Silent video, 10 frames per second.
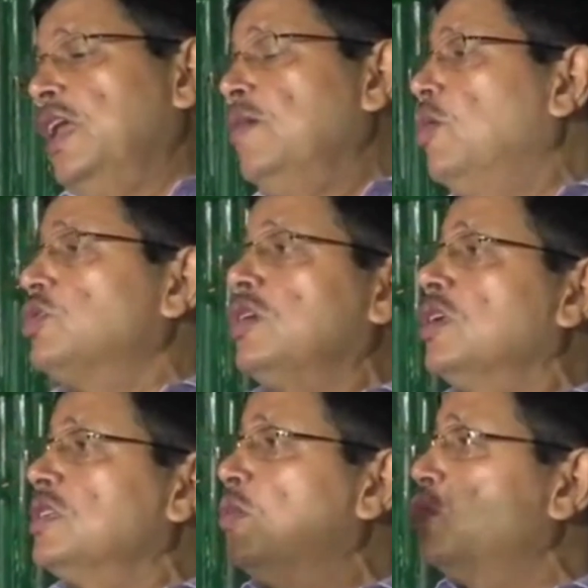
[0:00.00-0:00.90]
ये कह रहे बहुत
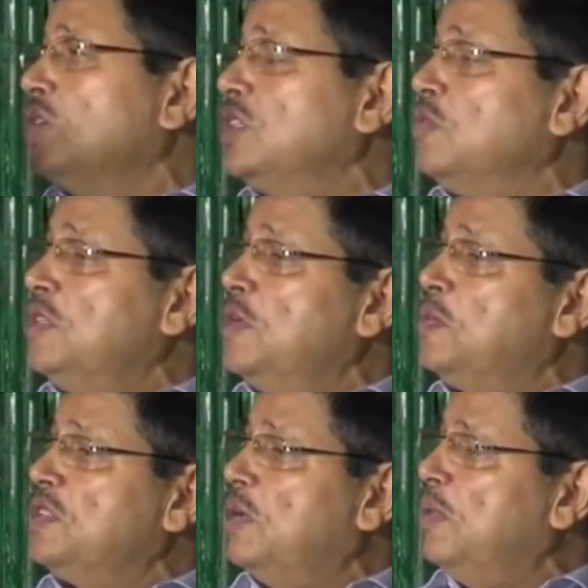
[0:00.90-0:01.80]
तगड़े सबूत है तो
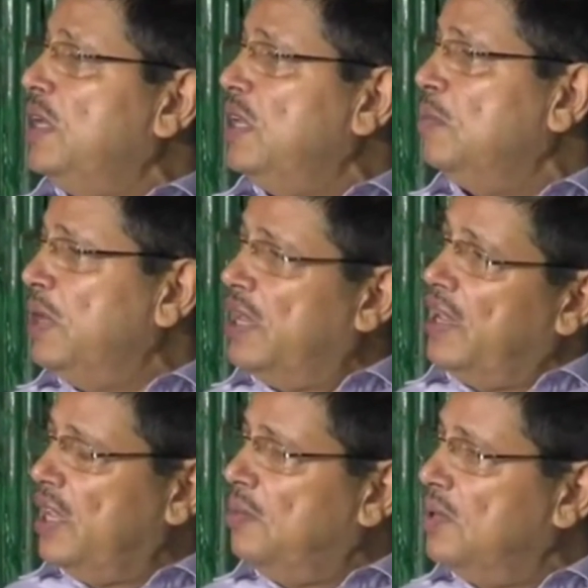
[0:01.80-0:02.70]
बीजेपी से मिले मिल
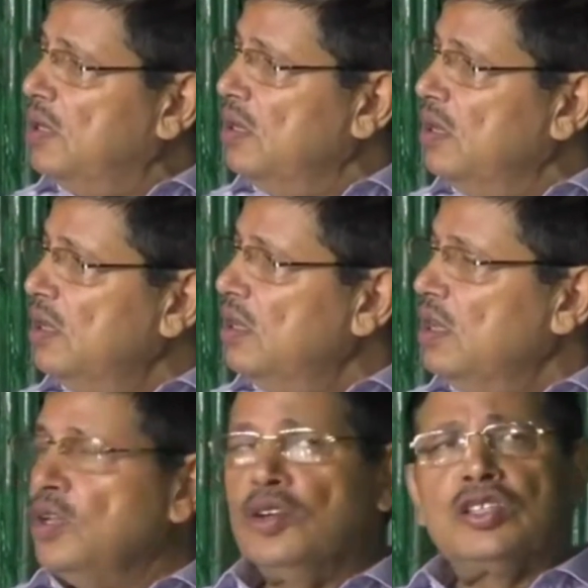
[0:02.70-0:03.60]
गए क्या हम
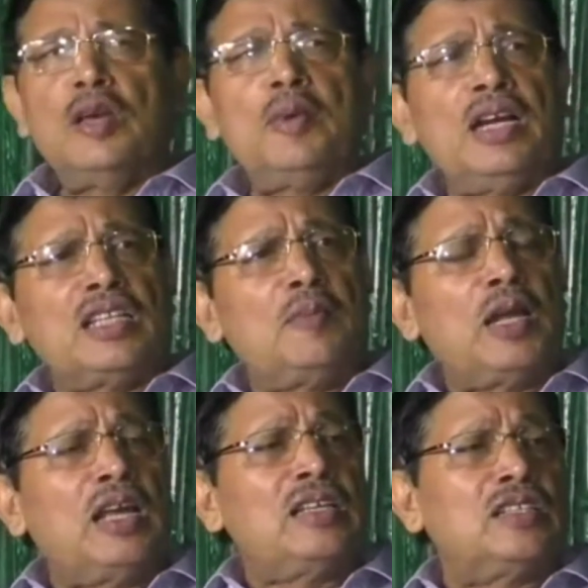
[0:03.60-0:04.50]
इन्होंने तो ये भी कहा था
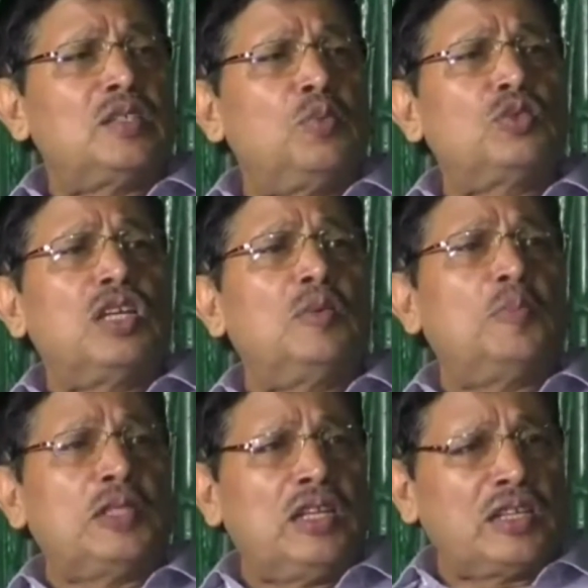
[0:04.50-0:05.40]
हमारे ऐसे सबूत है
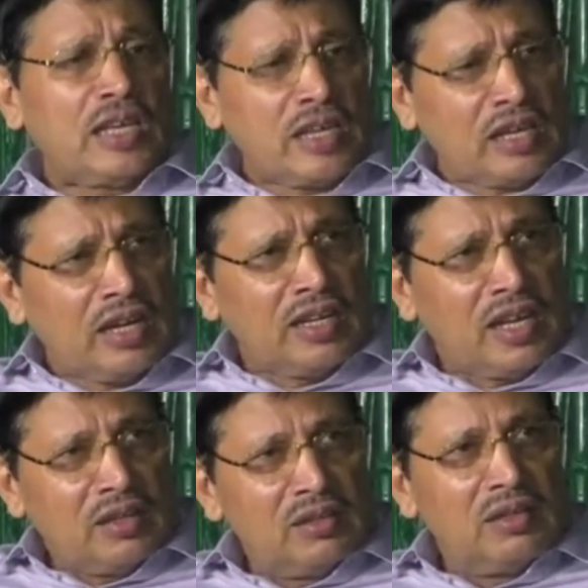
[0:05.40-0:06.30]
उन्होंने पता नहीं क्या क्या कर
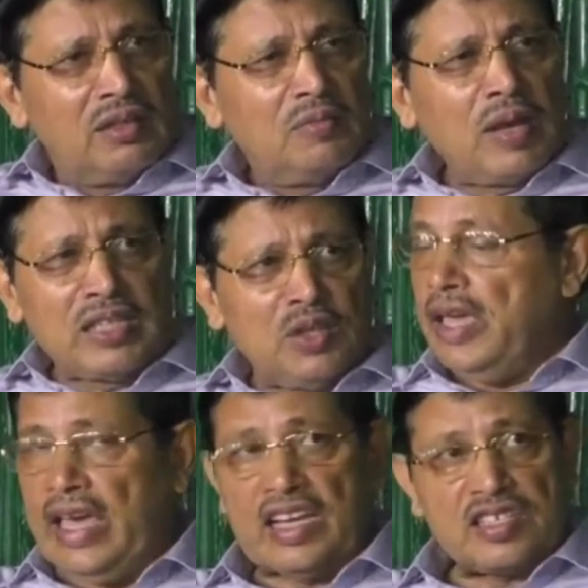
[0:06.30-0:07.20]
लिया बात
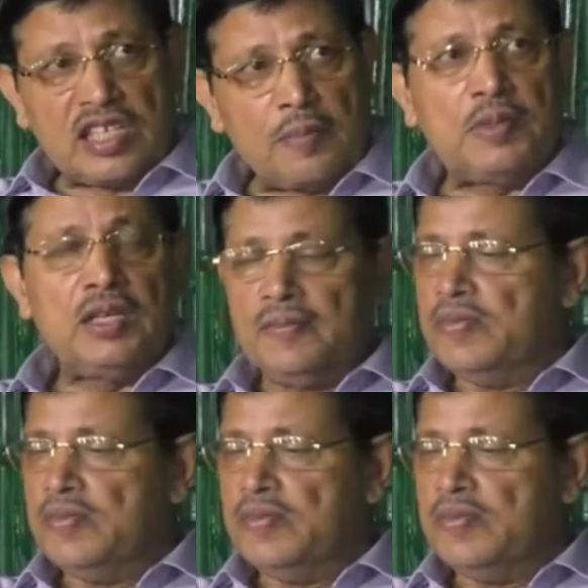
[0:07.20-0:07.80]
नहीं एक शब्द